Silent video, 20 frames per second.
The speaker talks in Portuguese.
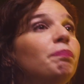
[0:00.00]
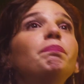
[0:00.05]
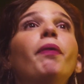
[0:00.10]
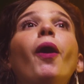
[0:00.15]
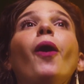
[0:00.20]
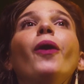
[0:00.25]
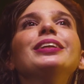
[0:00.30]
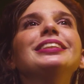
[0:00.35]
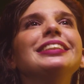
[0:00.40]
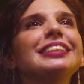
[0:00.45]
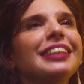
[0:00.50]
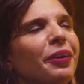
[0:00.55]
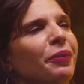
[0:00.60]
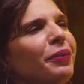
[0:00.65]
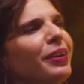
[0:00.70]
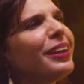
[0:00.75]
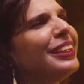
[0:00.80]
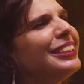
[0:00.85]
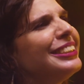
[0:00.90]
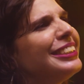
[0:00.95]
pode ser um
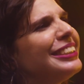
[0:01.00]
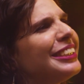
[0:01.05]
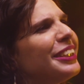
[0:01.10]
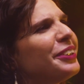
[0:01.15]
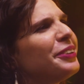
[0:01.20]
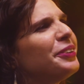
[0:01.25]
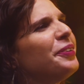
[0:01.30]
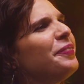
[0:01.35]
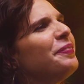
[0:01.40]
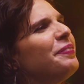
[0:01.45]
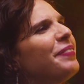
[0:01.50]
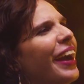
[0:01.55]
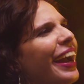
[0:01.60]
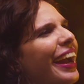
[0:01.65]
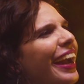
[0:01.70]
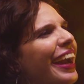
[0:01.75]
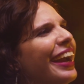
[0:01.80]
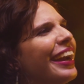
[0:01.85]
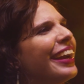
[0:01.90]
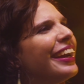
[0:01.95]
grande tiro no pé.
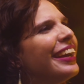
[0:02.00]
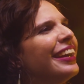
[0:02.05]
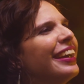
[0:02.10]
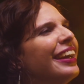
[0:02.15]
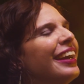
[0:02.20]
Ah,